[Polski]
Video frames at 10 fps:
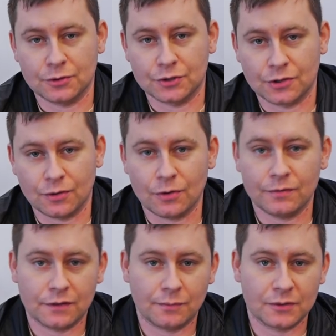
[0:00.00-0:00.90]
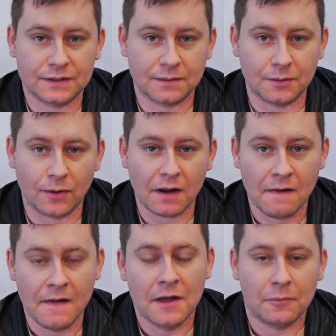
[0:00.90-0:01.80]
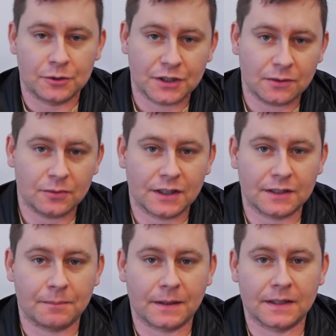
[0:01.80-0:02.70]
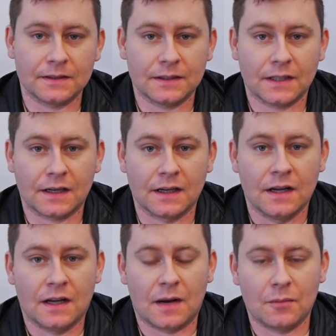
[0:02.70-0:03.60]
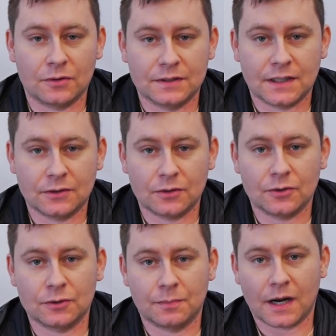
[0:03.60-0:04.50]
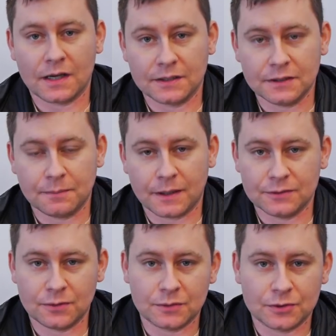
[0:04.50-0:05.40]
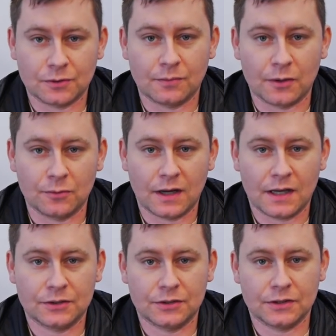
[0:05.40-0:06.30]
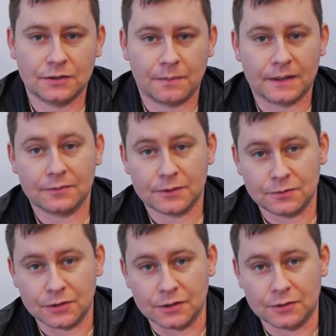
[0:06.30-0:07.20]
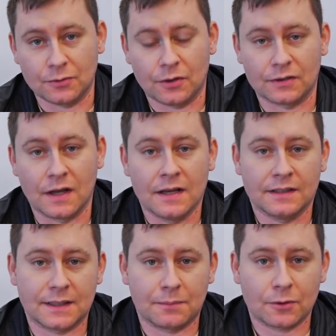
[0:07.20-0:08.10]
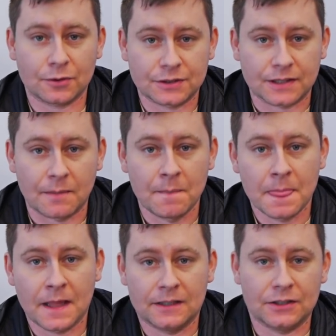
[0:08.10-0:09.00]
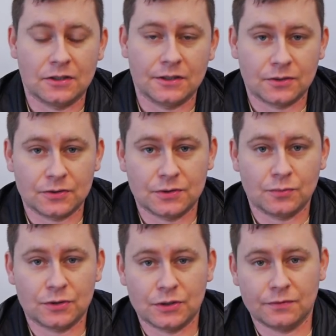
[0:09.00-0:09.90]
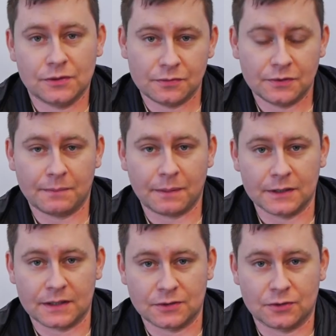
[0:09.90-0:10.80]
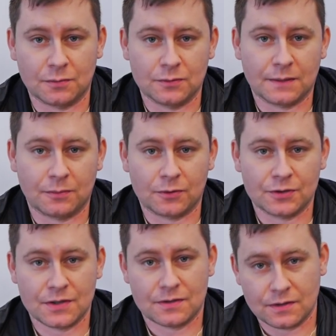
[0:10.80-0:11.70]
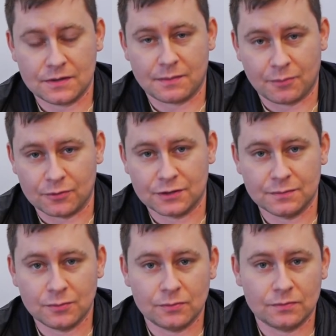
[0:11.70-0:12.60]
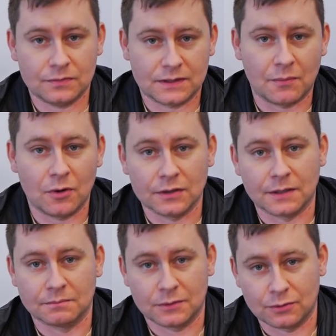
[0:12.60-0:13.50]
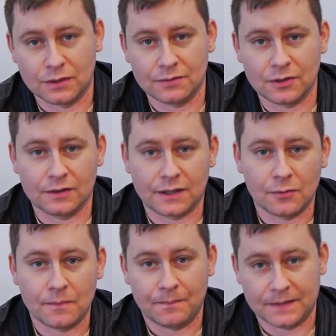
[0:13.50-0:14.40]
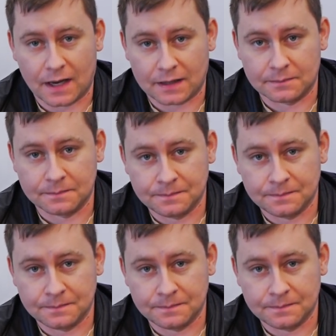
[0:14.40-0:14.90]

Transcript: do czegokolwiek w Polsce była, posiadał on takie patenty jak amortyzatory od pralki, paliwomierz od malucha czy panewki w silniku od zaporożca. Jeśli ktoś z młodszych widzów nie pamięta, co to był zaporożec, to zaporożec był samochodem, który wyglądał tak.